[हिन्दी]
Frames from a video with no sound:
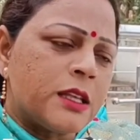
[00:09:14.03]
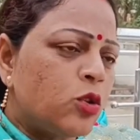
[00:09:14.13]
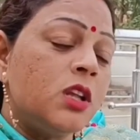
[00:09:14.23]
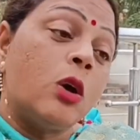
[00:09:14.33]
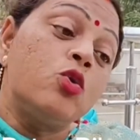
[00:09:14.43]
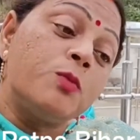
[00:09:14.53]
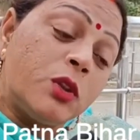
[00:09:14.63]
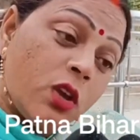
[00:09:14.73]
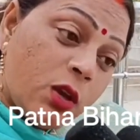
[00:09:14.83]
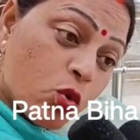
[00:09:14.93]
ऐसा तो नहीं था
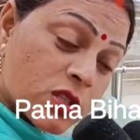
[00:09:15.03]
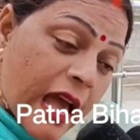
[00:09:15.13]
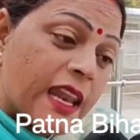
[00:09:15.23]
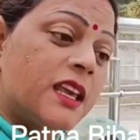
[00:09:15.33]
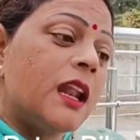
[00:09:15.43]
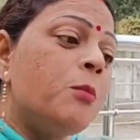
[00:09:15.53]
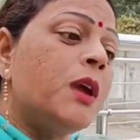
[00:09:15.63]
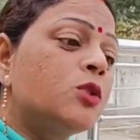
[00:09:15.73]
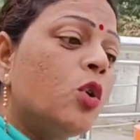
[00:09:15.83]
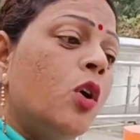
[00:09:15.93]
उसमें तो उस कार्यक्रम
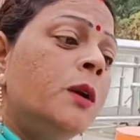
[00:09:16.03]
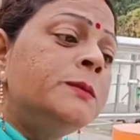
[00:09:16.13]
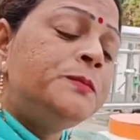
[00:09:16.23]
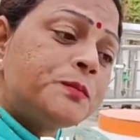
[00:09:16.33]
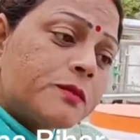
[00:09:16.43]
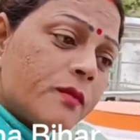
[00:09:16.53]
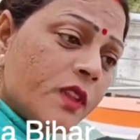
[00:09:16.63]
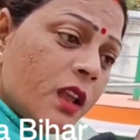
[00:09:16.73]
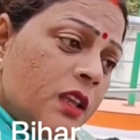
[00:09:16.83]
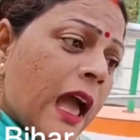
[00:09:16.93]
में तो
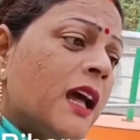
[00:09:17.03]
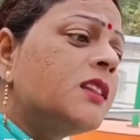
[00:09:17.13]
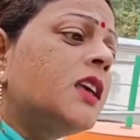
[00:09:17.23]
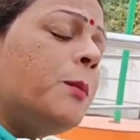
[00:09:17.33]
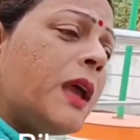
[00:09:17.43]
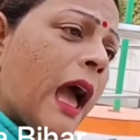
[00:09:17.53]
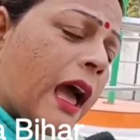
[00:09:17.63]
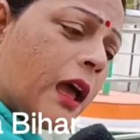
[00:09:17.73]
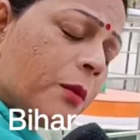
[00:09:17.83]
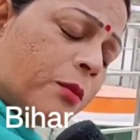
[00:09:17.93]
यहाँ तक कि
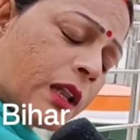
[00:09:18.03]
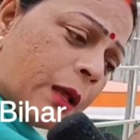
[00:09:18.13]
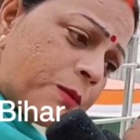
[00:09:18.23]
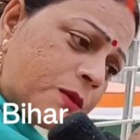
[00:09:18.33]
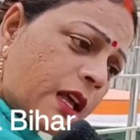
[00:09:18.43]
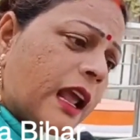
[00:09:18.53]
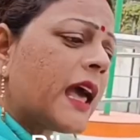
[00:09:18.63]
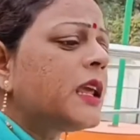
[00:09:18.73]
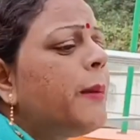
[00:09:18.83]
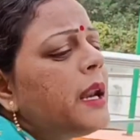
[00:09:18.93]
बिहार मतलब
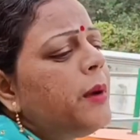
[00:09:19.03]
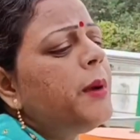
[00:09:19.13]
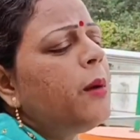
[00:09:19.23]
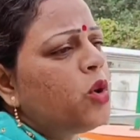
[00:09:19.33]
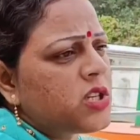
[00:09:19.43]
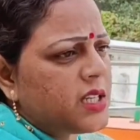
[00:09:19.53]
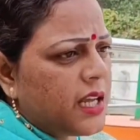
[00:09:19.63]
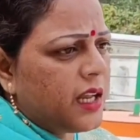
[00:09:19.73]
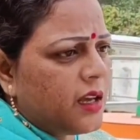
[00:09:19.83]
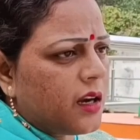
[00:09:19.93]
सरकार के बारे में भी हम लोग
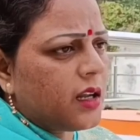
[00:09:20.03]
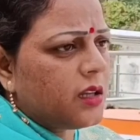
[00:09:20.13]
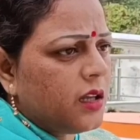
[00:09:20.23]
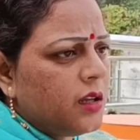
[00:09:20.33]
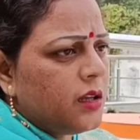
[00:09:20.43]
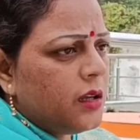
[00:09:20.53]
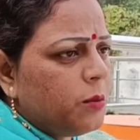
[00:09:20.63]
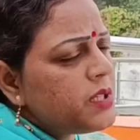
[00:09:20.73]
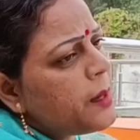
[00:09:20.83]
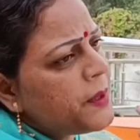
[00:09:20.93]
चर्चा नहीं कर रहे थे
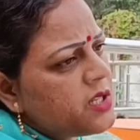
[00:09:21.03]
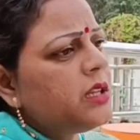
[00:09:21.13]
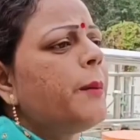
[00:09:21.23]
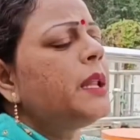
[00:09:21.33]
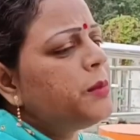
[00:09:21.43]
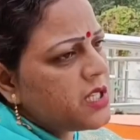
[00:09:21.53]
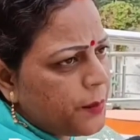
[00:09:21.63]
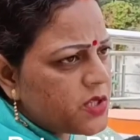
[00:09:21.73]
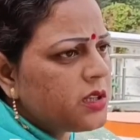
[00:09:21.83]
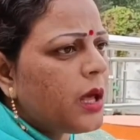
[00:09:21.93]
बीजेपी जिंदाबाद
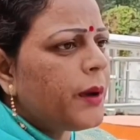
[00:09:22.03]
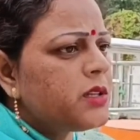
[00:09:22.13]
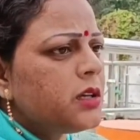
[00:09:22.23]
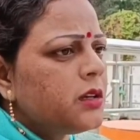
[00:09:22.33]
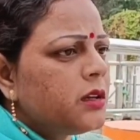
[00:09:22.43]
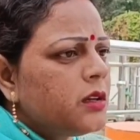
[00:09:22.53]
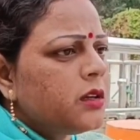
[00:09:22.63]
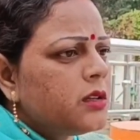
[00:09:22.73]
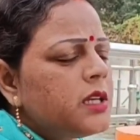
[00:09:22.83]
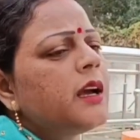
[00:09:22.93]
बीजेपी जिंदाबाद
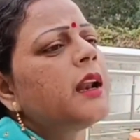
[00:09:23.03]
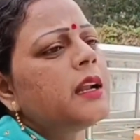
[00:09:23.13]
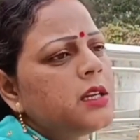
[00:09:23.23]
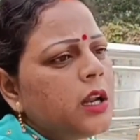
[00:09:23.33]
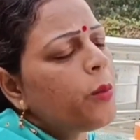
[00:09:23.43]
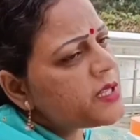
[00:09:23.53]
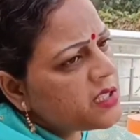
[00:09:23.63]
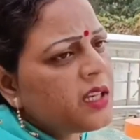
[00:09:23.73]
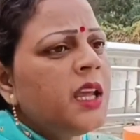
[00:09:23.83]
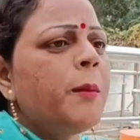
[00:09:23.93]
जंगल राज हटाओ
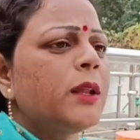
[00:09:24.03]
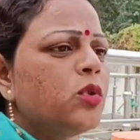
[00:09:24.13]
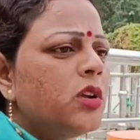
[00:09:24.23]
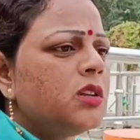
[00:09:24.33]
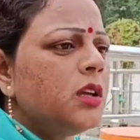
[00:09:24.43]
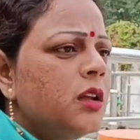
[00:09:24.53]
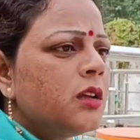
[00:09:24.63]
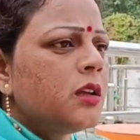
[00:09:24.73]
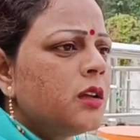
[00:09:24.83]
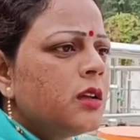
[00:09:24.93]
बस इतनी ही बात हो रही थी
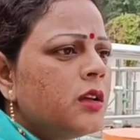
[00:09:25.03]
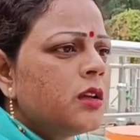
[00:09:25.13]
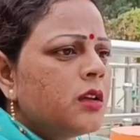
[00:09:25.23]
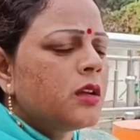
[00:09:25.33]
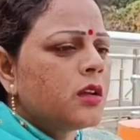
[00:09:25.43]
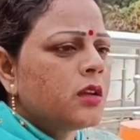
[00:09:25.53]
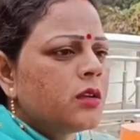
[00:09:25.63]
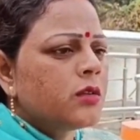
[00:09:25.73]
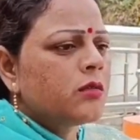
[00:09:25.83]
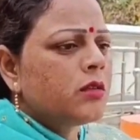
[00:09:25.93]
तो जंगल
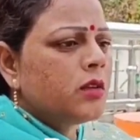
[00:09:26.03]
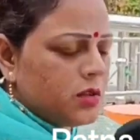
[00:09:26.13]
राज कहाँ है